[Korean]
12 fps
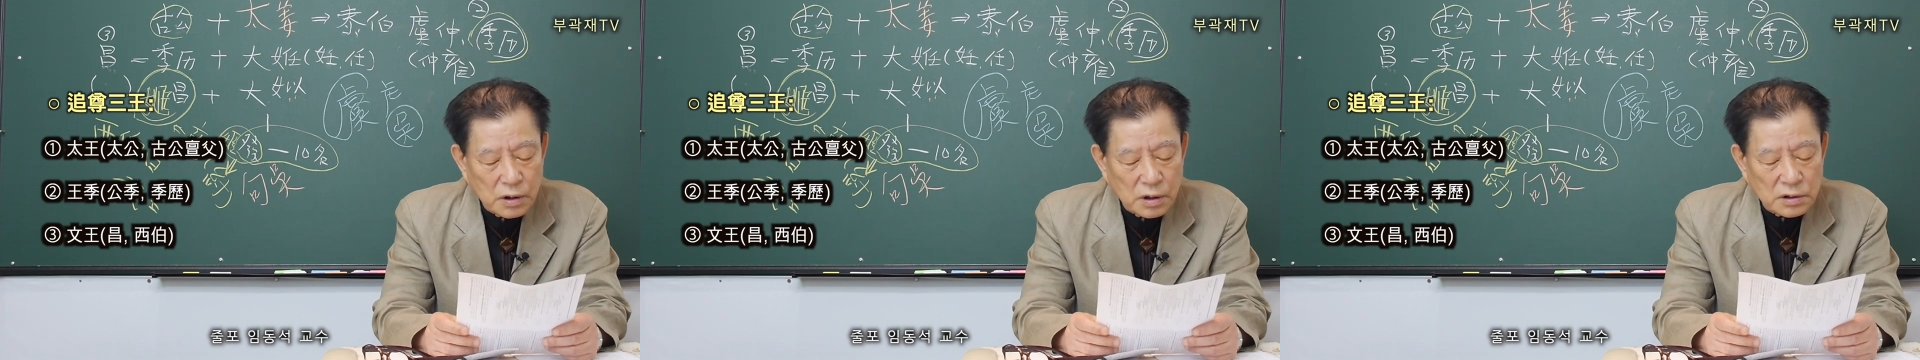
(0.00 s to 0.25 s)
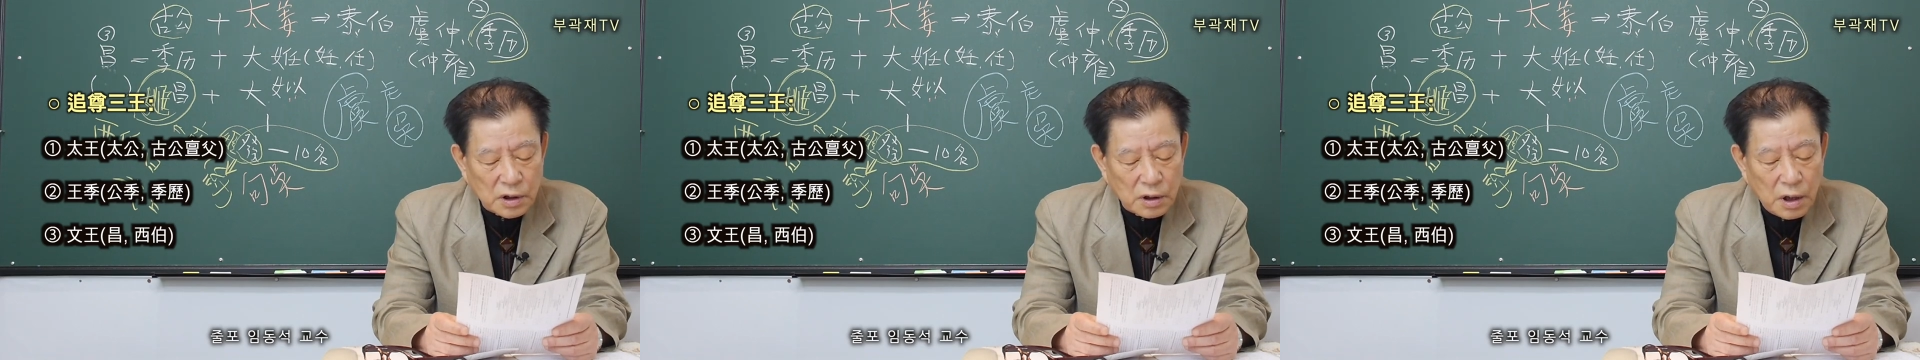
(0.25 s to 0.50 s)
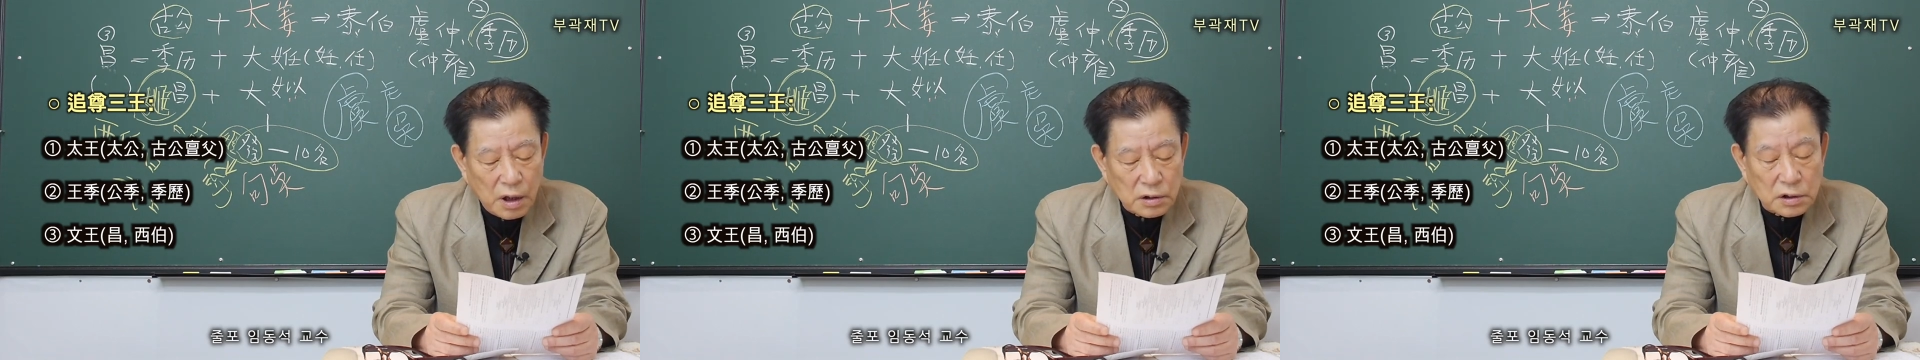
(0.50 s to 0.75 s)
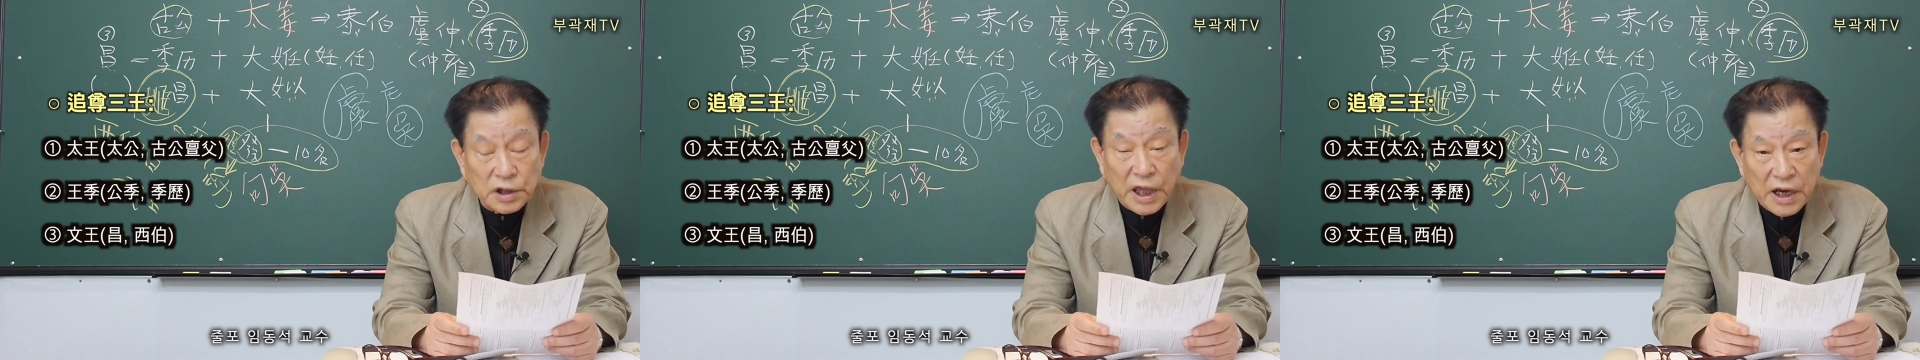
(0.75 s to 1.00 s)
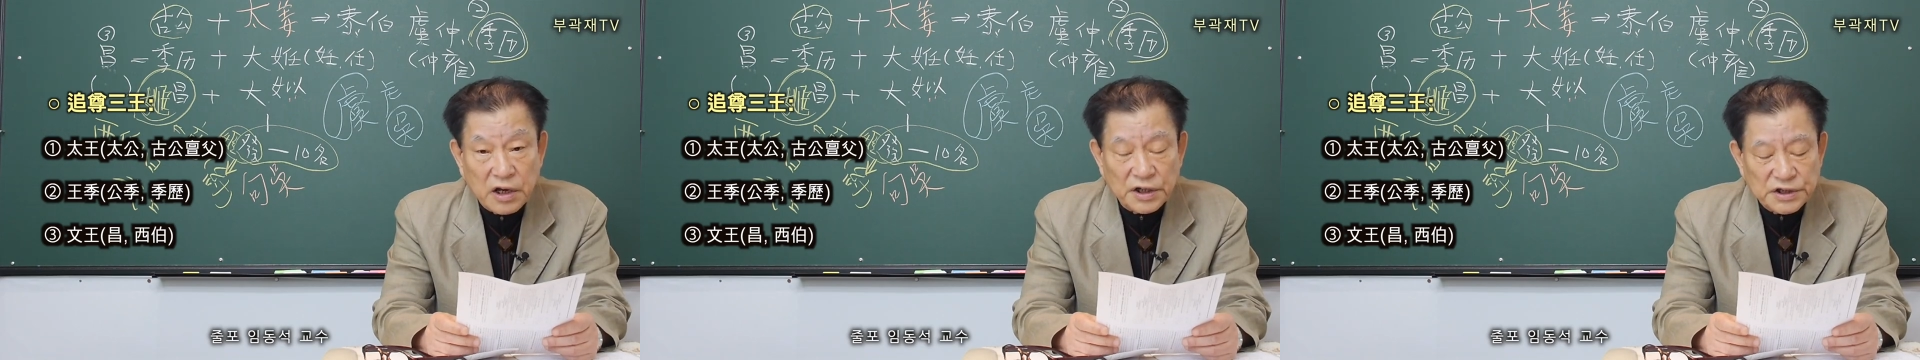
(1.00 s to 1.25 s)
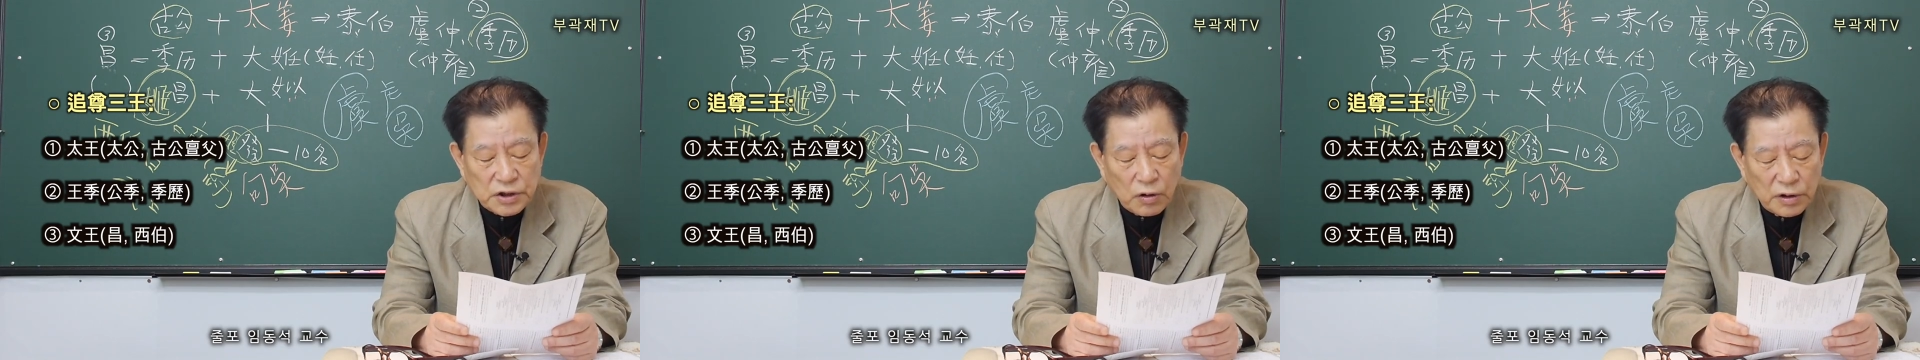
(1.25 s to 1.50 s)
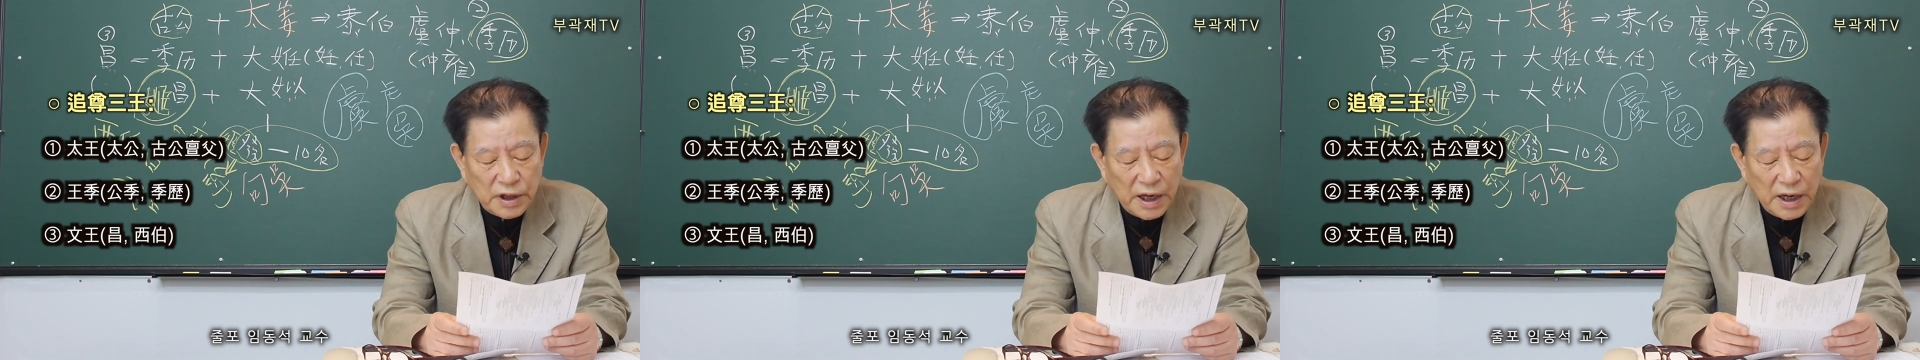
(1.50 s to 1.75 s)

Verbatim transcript: 이제 그 계력 있죠.